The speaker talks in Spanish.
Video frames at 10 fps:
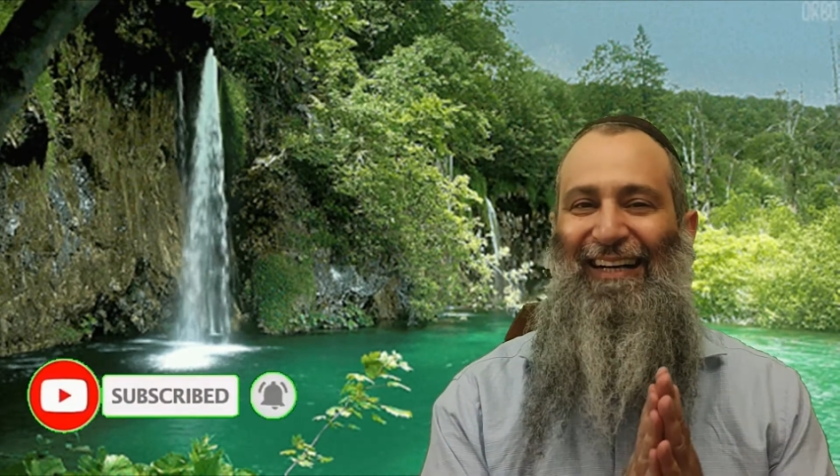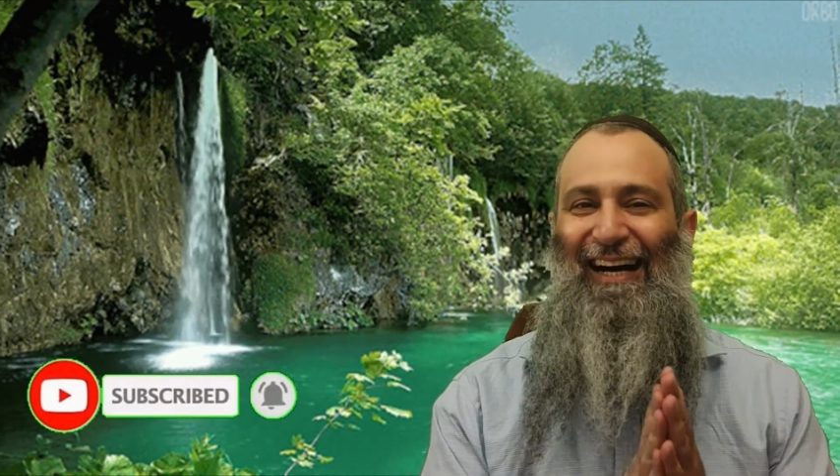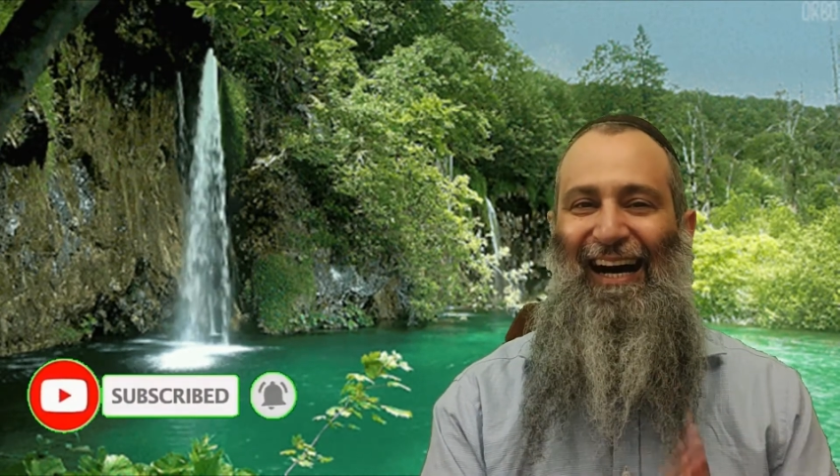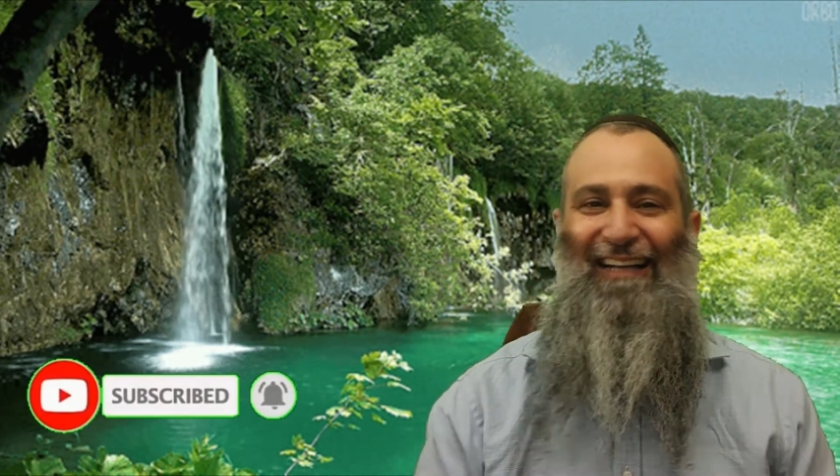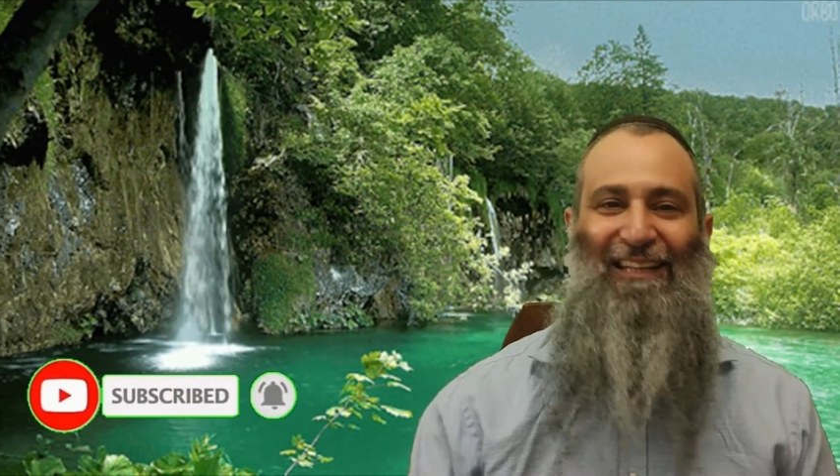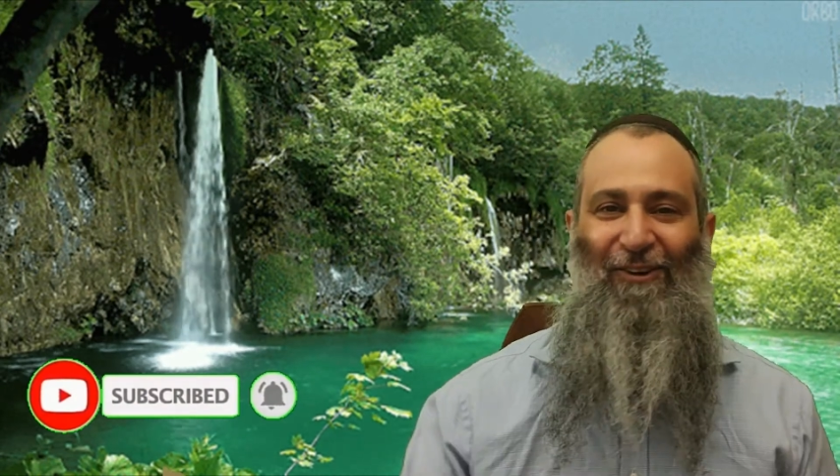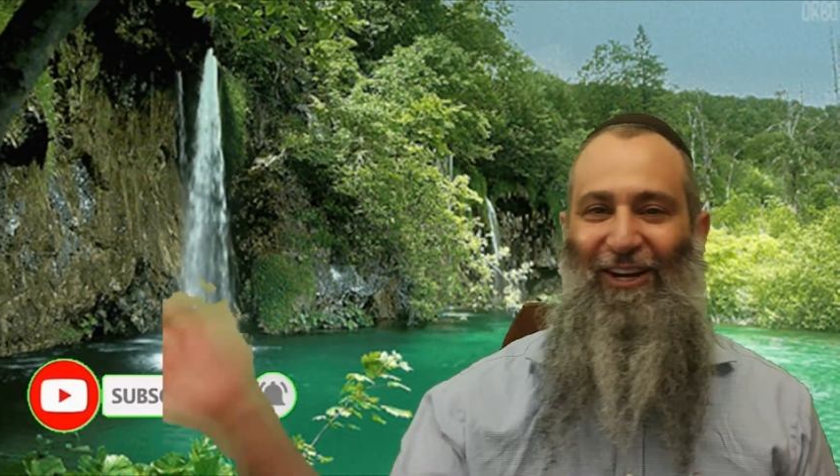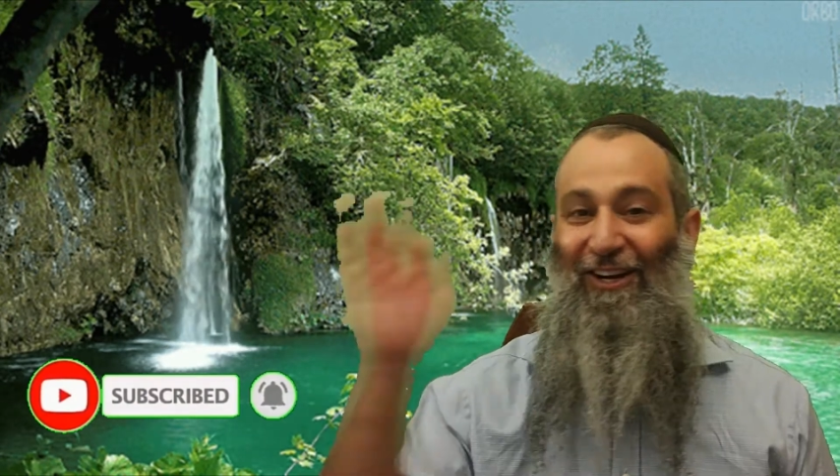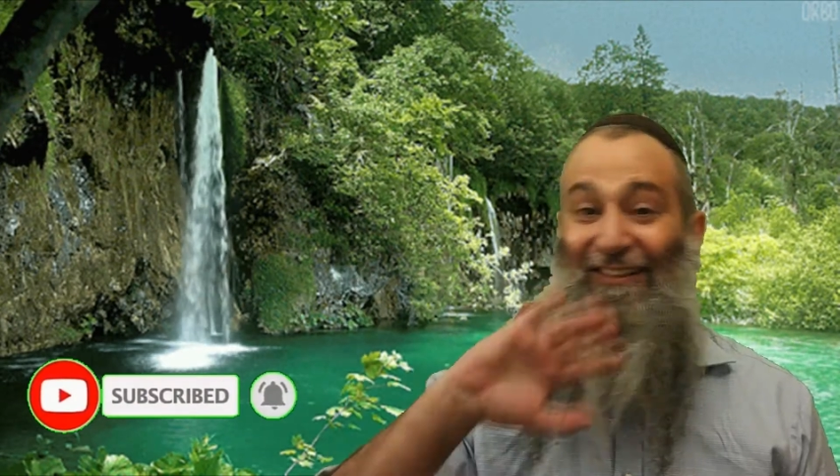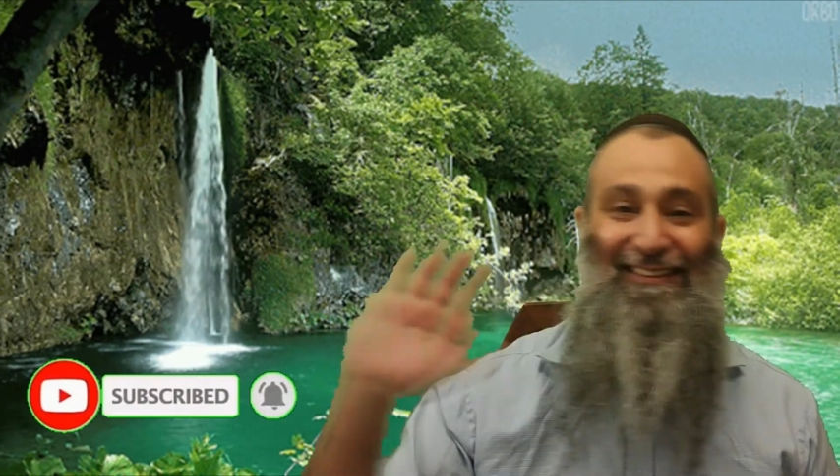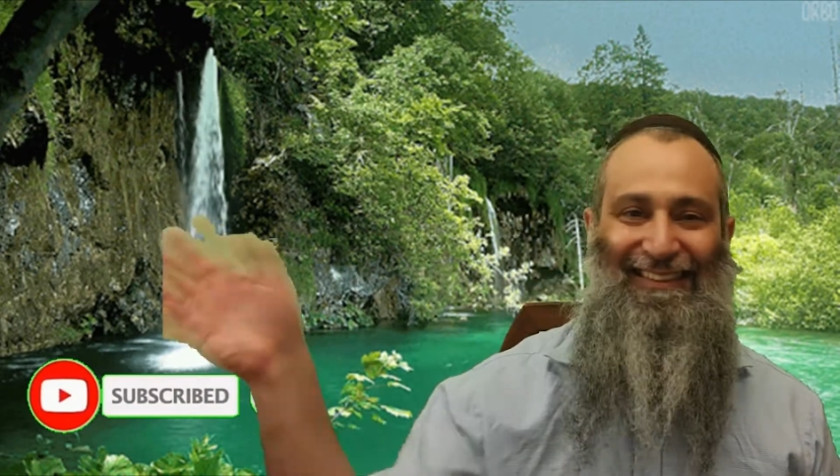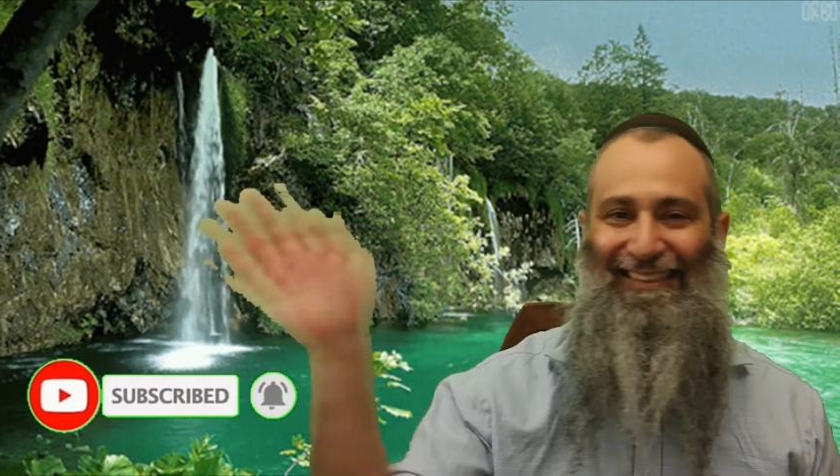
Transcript: hasta luego.